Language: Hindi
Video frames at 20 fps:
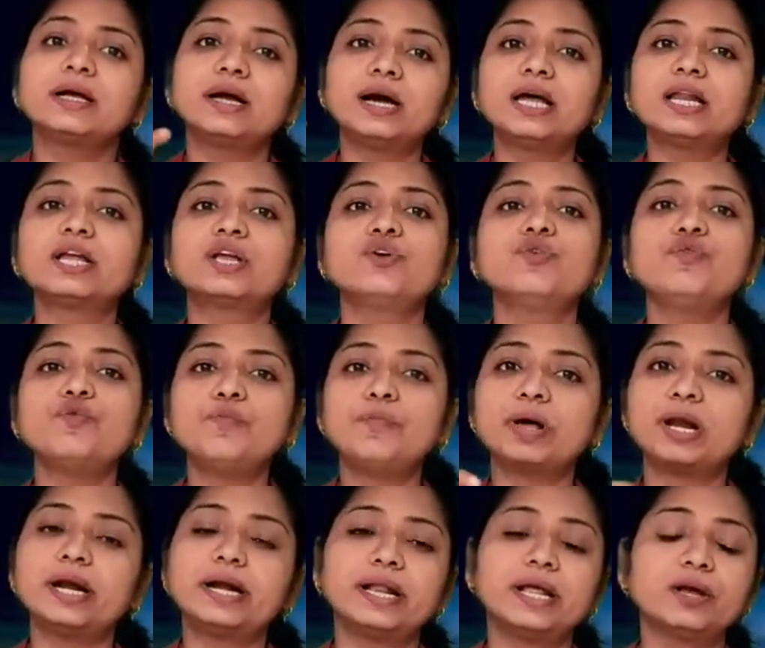घर के
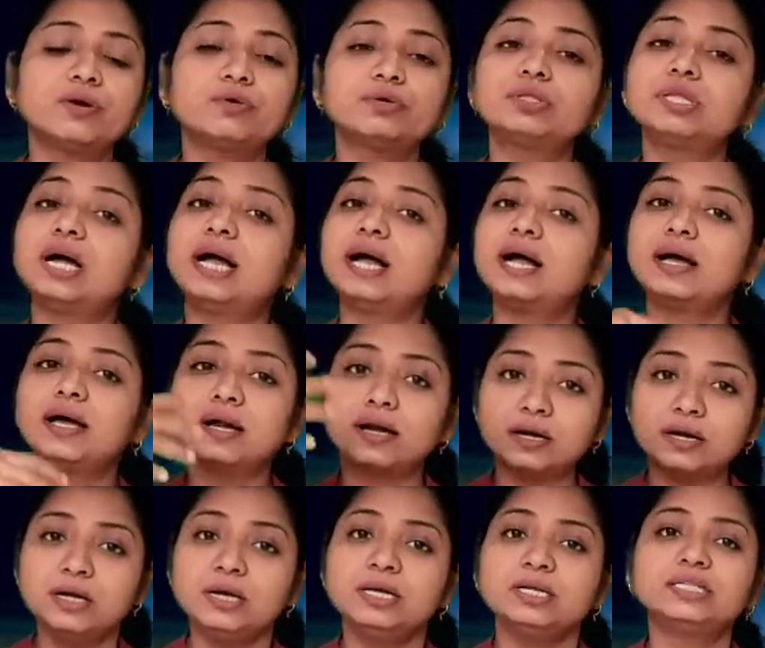ऊपर अटैक होता है
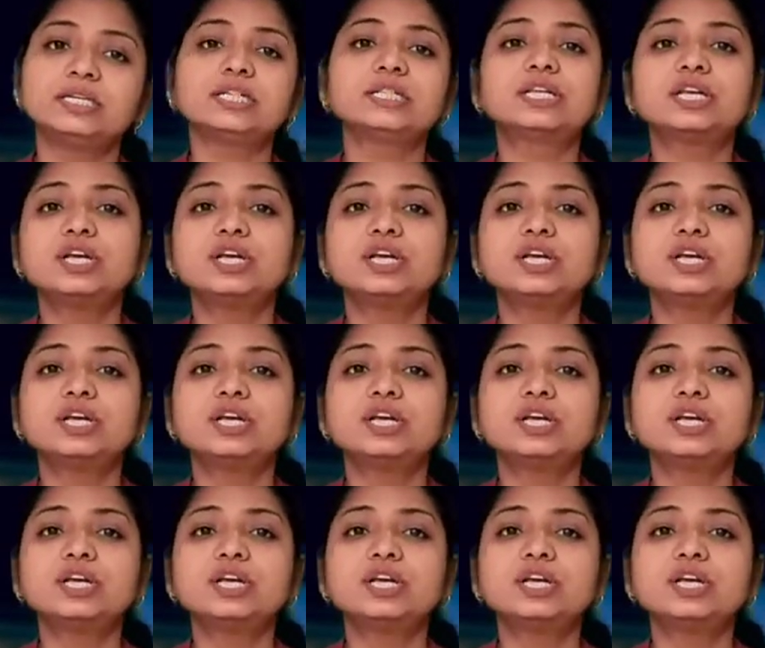अगर छत